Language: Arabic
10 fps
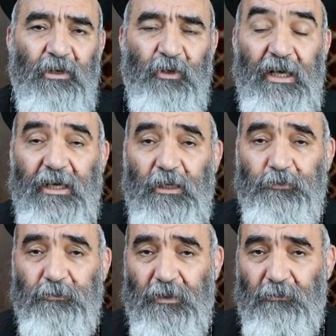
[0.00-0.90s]
ولا
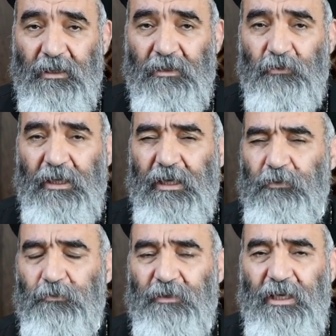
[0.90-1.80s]
يخافوا من المرض ولا
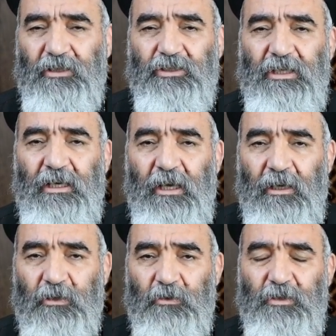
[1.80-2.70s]
يخافوا من اي شيء
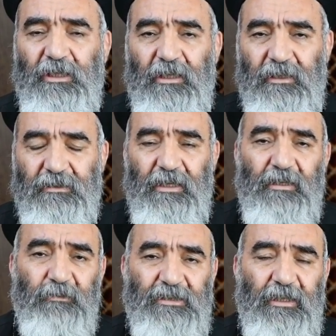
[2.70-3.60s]
كون ان الانسان
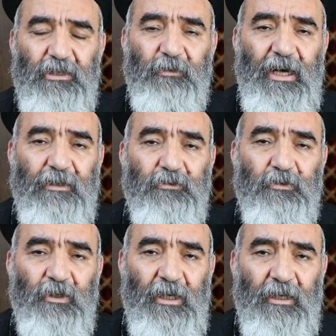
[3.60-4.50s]
المسيحي يبقى عنده
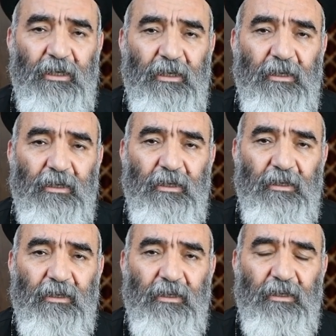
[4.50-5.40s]
آه،
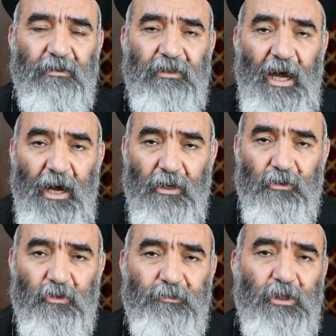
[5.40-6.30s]
آه،
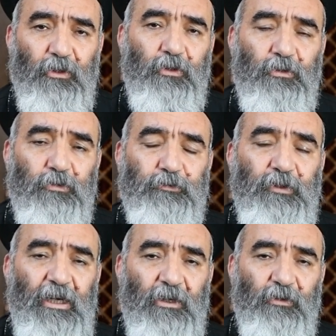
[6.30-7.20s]
التحرر من الخوف
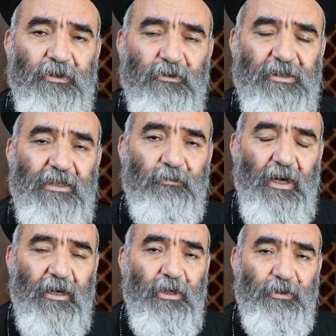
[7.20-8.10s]
وان الانسان
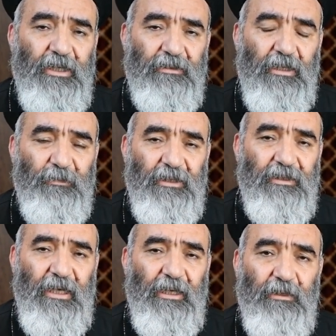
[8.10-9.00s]
يبقى قوي جدا من
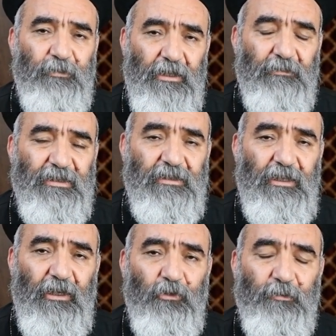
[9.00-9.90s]
الداخل
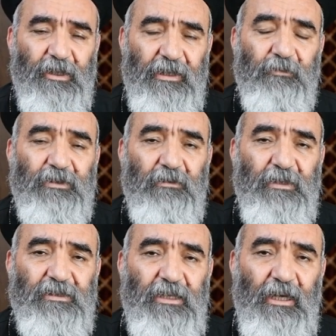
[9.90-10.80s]
بالمسيح وبقيامه
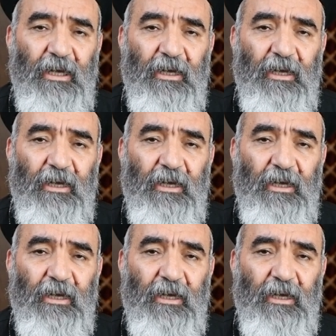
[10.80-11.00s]
المسيح